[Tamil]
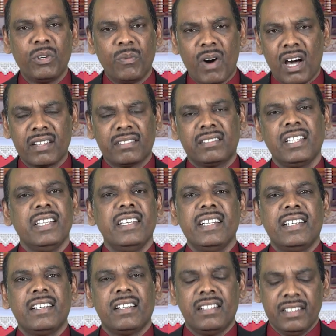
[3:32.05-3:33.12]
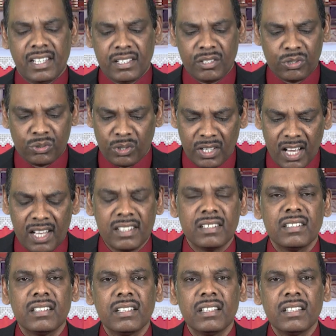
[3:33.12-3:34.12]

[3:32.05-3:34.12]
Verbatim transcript: ஒரு வார்த்தை இருக்கிறது என்று சொன்னால்